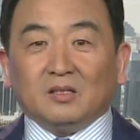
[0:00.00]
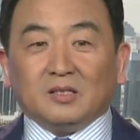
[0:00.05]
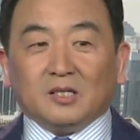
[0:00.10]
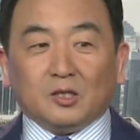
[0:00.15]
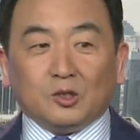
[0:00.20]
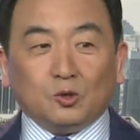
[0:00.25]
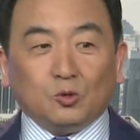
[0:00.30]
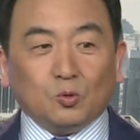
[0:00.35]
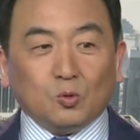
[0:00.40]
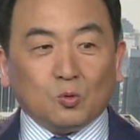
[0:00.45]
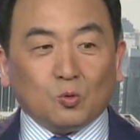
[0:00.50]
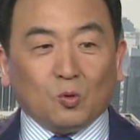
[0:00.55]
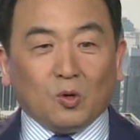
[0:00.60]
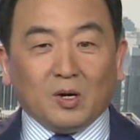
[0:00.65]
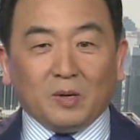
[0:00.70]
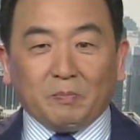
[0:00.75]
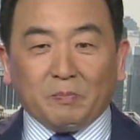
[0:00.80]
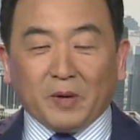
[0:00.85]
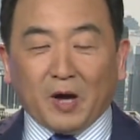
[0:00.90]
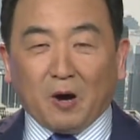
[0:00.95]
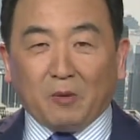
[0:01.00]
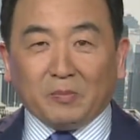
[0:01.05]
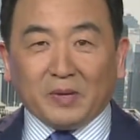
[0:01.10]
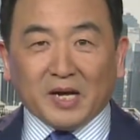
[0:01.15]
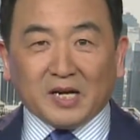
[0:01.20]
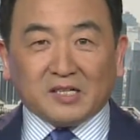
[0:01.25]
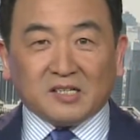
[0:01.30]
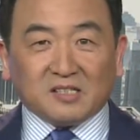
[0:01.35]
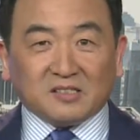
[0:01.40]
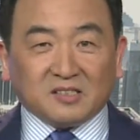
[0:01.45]
那如果表
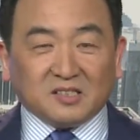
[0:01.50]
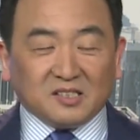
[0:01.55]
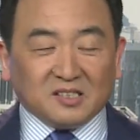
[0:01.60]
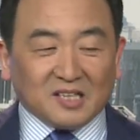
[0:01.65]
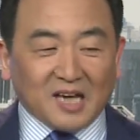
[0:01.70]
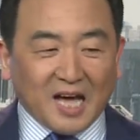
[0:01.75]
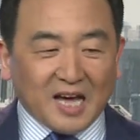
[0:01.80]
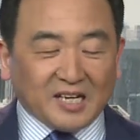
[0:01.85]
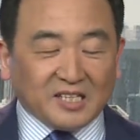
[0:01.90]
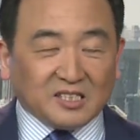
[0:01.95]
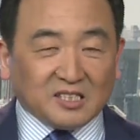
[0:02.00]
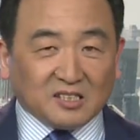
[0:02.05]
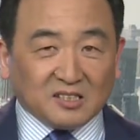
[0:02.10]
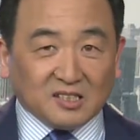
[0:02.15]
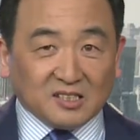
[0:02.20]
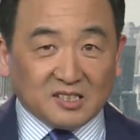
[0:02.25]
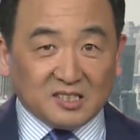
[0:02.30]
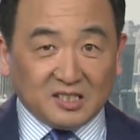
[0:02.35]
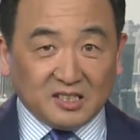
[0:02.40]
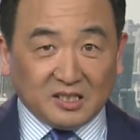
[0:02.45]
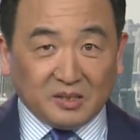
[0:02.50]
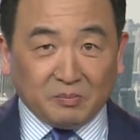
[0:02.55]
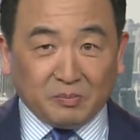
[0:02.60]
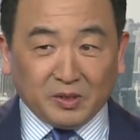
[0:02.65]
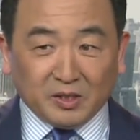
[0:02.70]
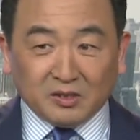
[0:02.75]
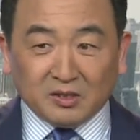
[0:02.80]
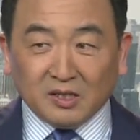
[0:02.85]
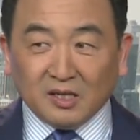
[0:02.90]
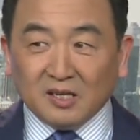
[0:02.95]
面上是赖成了习近
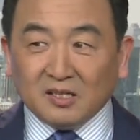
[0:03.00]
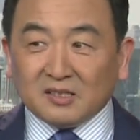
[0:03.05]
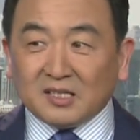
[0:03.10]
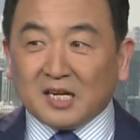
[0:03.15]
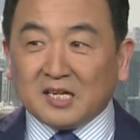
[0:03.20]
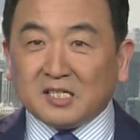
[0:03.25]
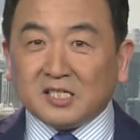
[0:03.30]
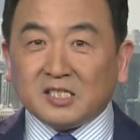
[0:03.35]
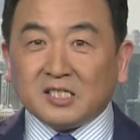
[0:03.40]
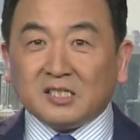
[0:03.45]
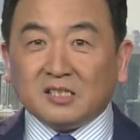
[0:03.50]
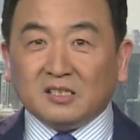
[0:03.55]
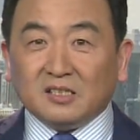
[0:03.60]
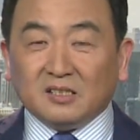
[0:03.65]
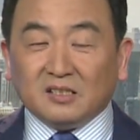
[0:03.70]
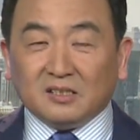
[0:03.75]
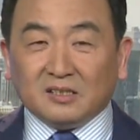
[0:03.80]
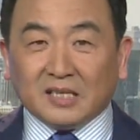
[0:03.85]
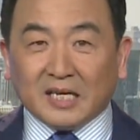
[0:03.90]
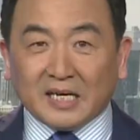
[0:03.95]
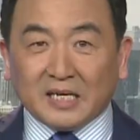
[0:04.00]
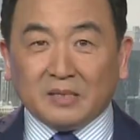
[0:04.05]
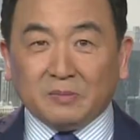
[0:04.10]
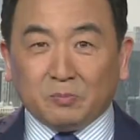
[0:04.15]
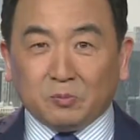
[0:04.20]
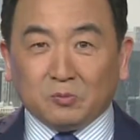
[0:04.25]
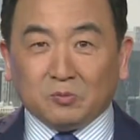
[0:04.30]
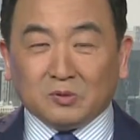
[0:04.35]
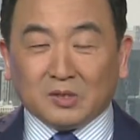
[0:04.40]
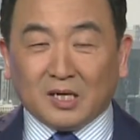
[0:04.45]
平，但是内
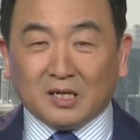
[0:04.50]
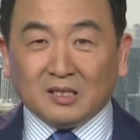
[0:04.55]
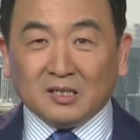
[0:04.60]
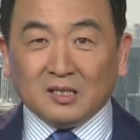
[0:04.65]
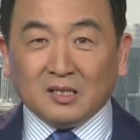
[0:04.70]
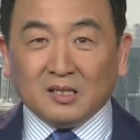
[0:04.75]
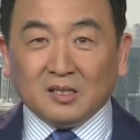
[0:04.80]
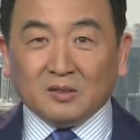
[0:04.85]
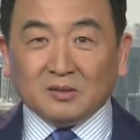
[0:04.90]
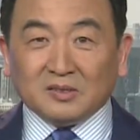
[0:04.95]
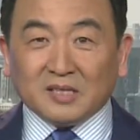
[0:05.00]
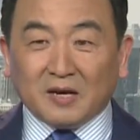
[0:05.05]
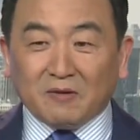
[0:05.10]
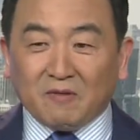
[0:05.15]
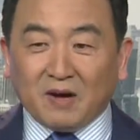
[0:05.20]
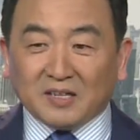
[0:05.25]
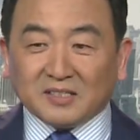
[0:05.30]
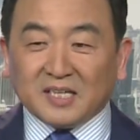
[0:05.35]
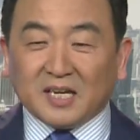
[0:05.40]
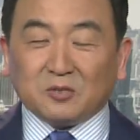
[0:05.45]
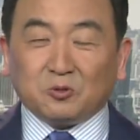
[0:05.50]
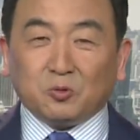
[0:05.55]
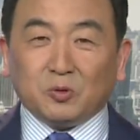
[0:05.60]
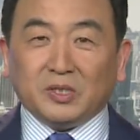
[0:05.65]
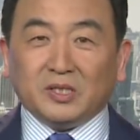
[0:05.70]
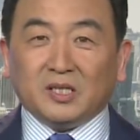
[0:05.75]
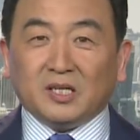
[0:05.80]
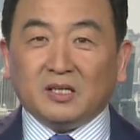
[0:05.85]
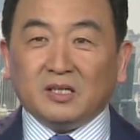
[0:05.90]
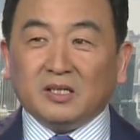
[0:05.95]
部呢？再往下
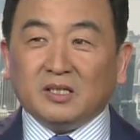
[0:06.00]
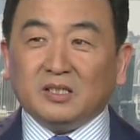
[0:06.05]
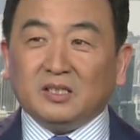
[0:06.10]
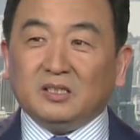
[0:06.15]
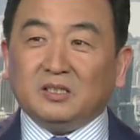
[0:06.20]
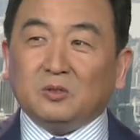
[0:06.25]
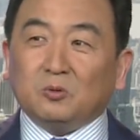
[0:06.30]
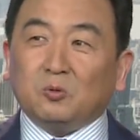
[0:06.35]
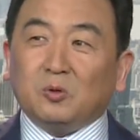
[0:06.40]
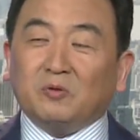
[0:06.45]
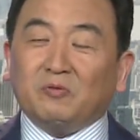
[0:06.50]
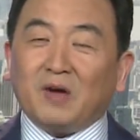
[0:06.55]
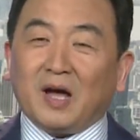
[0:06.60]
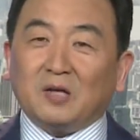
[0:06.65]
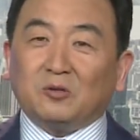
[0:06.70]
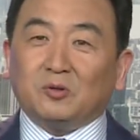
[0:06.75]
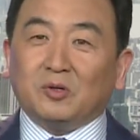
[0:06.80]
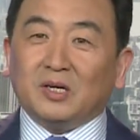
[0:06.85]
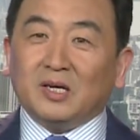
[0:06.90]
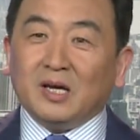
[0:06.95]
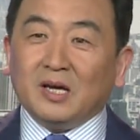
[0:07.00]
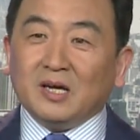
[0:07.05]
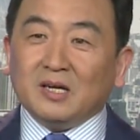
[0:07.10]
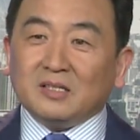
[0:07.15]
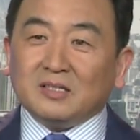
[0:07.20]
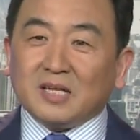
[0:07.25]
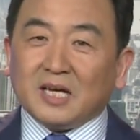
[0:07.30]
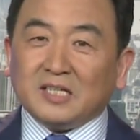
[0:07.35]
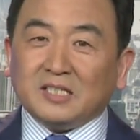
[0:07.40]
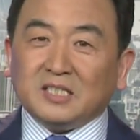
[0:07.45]
追呢，你就会发觉，
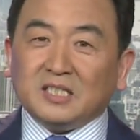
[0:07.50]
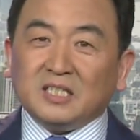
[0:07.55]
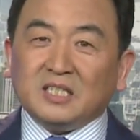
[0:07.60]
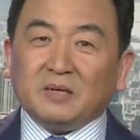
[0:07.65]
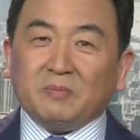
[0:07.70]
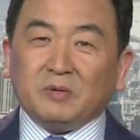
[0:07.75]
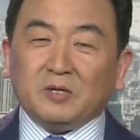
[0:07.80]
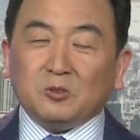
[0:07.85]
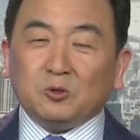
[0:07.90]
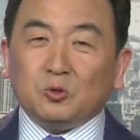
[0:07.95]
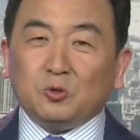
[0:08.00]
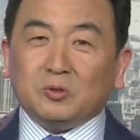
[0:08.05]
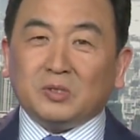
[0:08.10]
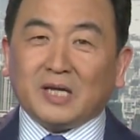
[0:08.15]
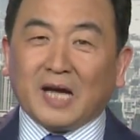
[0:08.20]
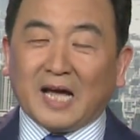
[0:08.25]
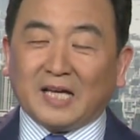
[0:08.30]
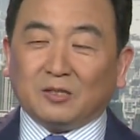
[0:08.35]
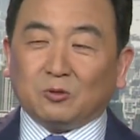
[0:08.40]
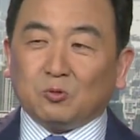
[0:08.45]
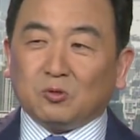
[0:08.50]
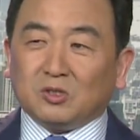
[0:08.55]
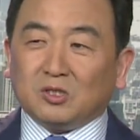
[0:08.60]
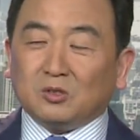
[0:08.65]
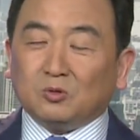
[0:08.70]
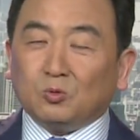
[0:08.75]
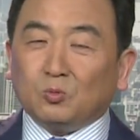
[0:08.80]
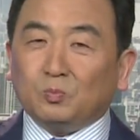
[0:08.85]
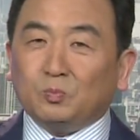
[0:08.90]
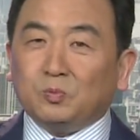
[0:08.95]
在习近平军改的过
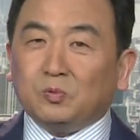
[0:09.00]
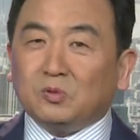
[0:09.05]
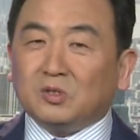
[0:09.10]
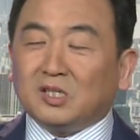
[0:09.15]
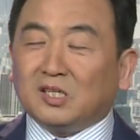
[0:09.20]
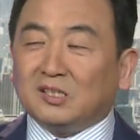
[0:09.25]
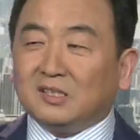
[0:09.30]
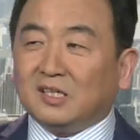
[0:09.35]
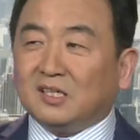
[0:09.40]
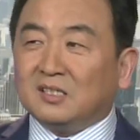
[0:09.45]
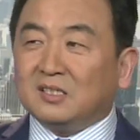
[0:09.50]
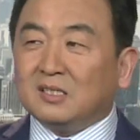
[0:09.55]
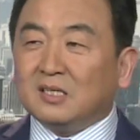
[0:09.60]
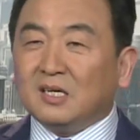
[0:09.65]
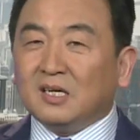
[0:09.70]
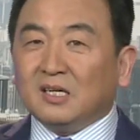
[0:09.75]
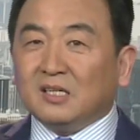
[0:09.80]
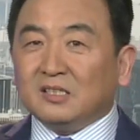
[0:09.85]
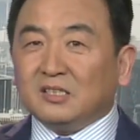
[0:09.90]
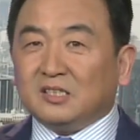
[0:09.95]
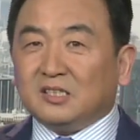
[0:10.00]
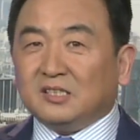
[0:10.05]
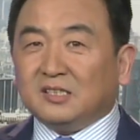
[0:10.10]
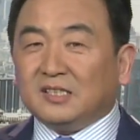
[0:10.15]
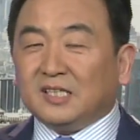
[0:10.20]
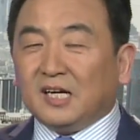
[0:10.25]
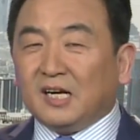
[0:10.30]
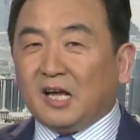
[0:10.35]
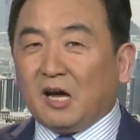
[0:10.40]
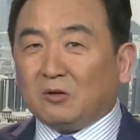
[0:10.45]
程中，不可能直
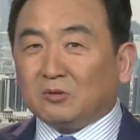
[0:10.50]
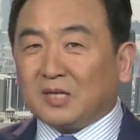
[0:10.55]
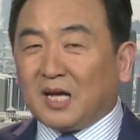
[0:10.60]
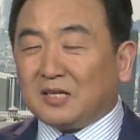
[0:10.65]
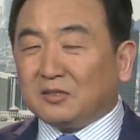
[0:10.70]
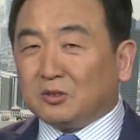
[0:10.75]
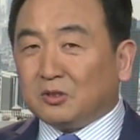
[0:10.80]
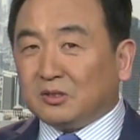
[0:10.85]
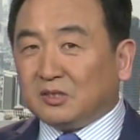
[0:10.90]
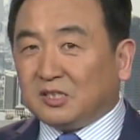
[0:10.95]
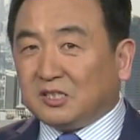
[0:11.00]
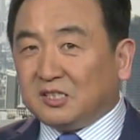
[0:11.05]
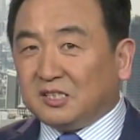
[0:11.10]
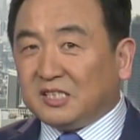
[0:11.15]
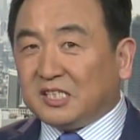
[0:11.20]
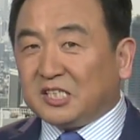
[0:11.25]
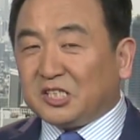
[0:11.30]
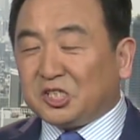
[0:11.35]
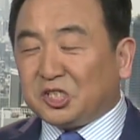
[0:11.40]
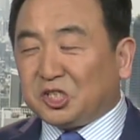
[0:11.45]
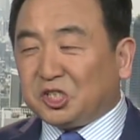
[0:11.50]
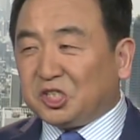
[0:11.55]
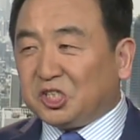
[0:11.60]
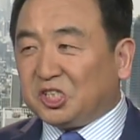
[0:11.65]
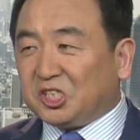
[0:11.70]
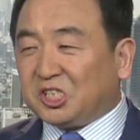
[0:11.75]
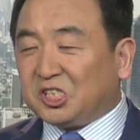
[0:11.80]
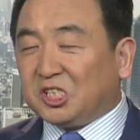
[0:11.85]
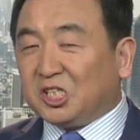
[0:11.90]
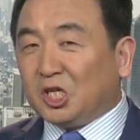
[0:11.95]
截了当的直接
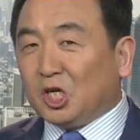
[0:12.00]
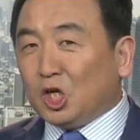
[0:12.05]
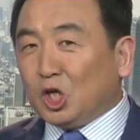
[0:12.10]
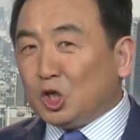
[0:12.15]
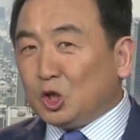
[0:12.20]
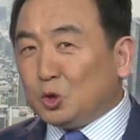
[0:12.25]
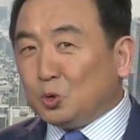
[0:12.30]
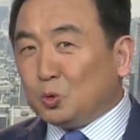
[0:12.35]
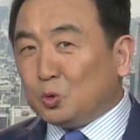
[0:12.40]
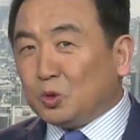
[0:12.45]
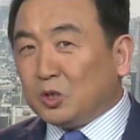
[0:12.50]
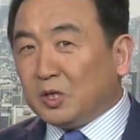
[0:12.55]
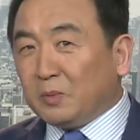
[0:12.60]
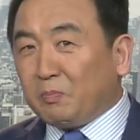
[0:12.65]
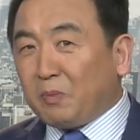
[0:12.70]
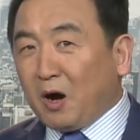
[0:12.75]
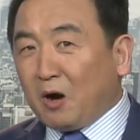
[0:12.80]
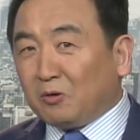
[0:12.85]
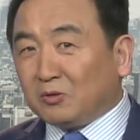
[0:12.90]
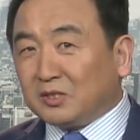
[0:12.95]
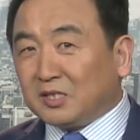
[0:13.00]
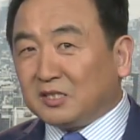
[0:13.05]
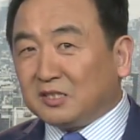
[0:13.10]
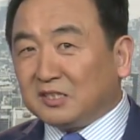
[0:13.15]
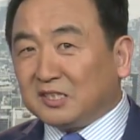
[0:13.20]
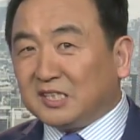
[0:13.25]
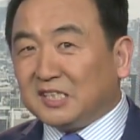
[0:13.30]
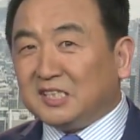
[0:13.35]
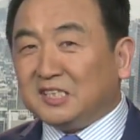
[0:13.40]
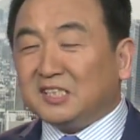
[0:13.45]
指示如何保
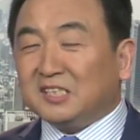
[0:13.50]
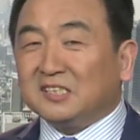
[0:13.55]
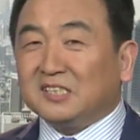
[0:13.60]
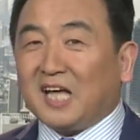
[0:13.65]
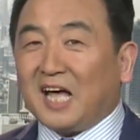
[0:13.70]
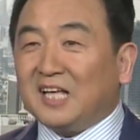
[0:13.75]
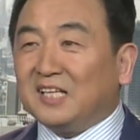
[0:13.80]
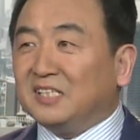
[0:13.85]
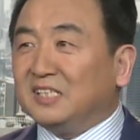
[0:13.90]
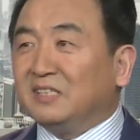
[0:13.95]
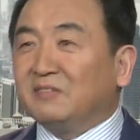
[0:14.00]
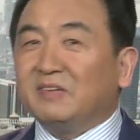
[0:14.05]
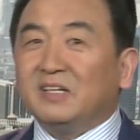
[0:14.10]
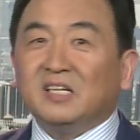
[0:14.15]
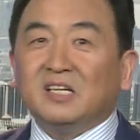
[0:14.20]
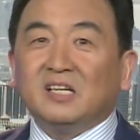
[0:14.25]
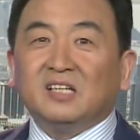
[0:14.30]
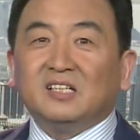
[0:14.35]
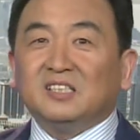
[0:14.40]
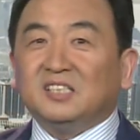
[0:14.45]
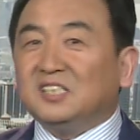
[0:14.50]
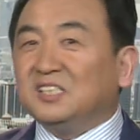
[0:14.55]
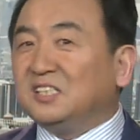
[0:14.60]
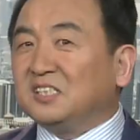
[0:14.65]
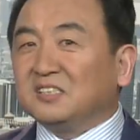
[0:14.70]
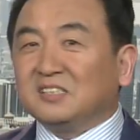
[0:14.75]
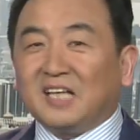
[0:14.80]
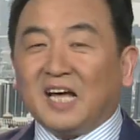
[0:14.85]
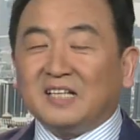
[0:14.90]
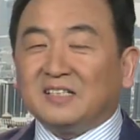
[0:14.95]
证金正男，因为金
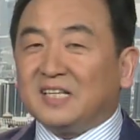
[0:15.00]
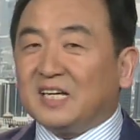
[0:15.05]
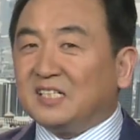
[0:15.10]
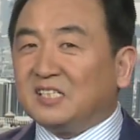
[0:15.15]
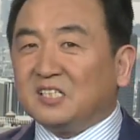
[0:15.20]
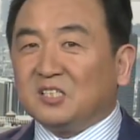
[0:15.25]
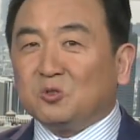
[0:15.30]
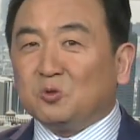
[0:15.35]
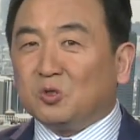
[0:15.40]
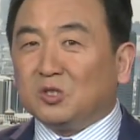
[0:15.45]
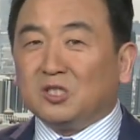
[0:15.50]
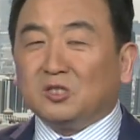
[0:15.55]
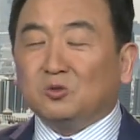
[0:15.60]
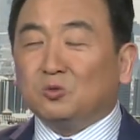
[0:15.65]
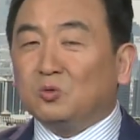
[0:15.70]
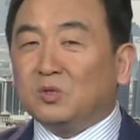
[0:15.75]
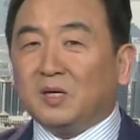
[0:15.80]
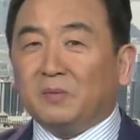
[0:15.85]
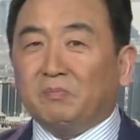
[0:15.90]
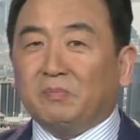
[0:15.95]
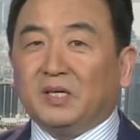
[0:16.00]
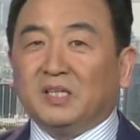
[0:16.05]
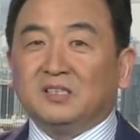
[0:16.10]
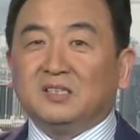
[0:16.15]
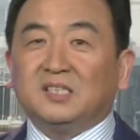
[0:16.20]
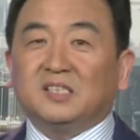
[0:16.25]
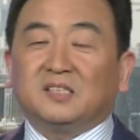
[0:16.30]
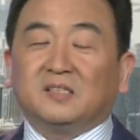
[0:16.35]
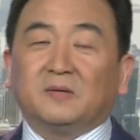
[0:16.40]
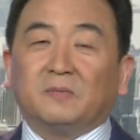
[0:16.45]
正男在这个过程中很
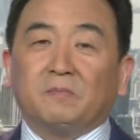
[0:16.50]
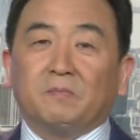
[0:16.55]
平静。